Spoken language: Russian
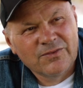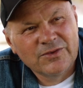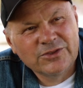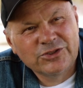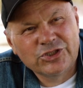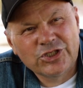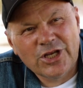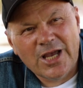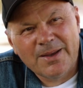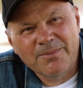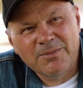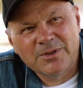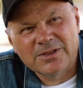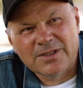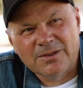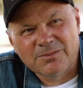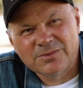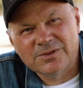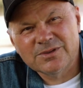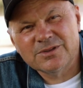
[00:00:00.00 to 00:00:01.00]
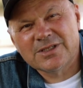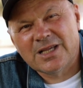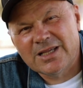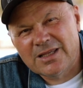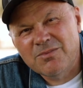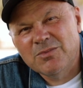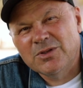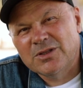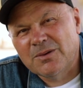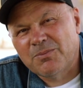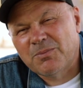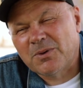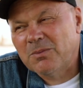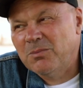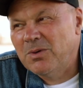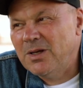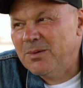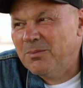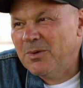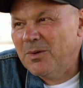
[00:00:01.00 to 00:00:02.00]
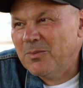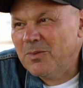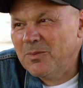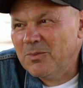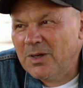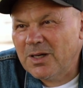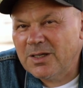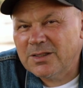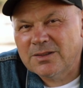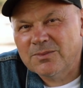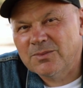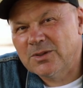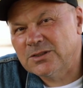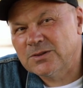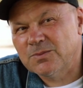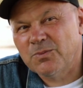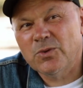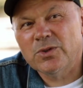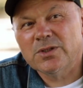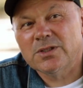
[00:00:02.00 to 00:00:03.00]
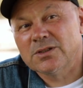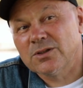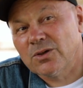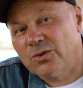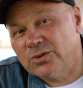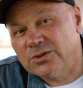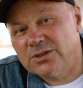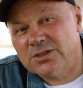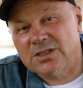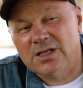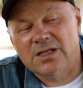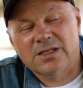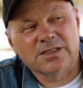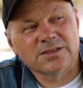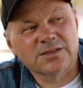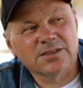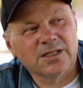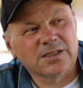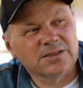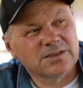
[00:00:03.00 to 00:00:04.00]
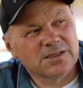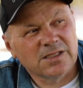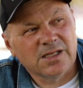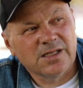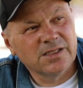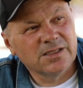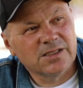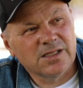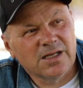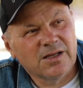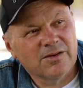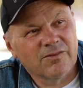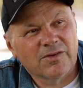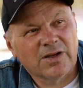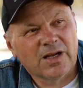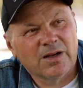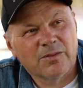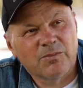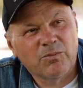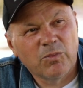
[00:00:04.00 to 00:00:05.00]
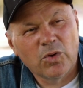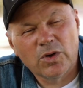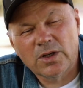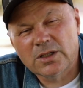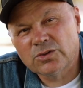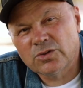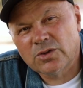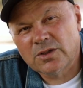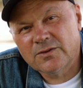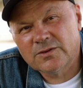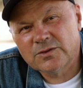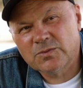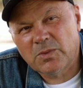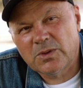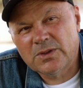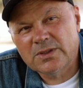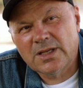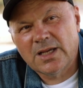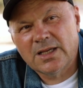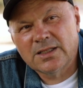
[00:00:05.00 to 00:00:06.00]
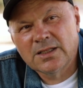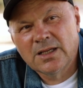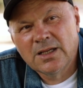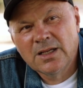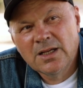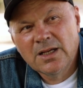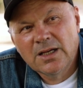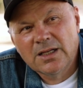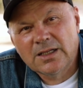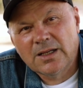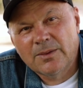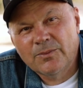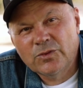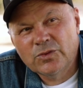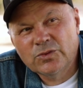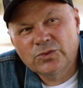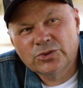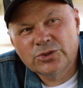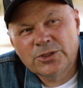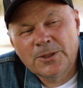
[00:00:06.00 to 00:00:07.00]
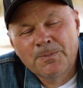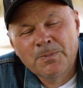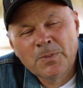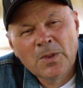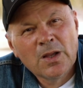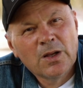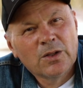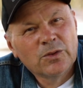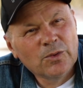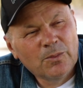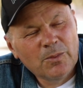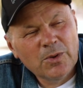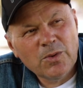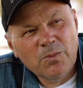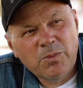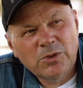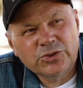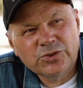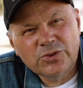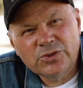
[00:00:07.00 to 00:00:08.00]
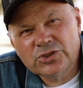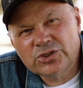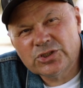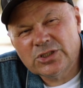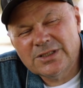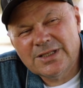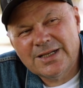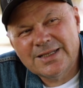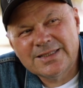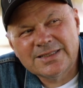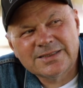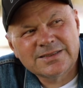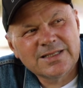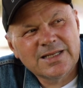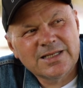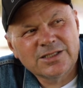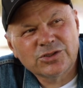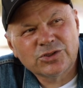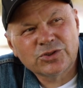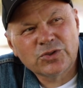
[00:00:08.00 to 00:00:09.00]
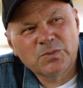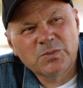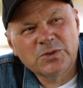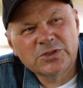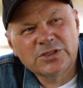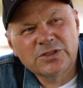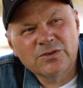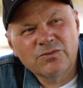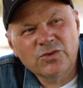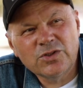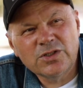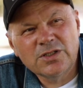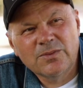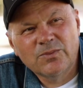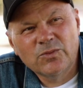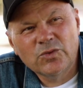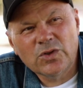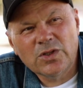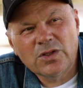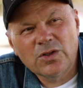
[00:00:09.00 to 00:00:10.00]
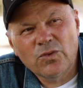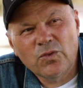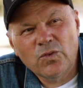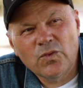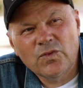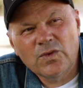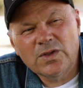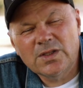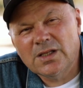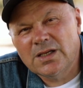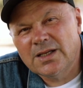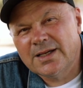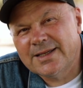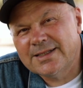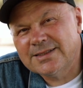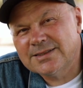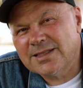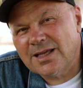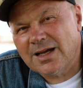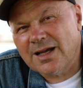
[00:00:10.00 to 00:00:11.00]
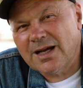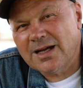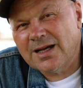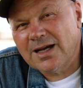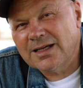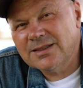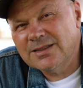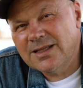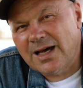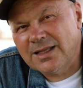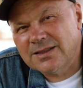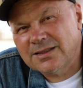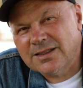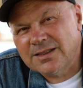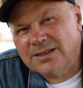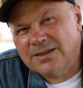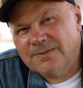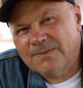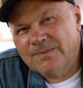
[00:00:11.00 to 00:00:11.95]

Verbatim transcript: вещами, там, с какими-то проблемами. Мы хотим, Господь, откройся для нас как целитель, как Бог, который восполняет нам нужды. Но мое большое желание, знаете, чтобы сегодня многие увидели Христа как ходатая,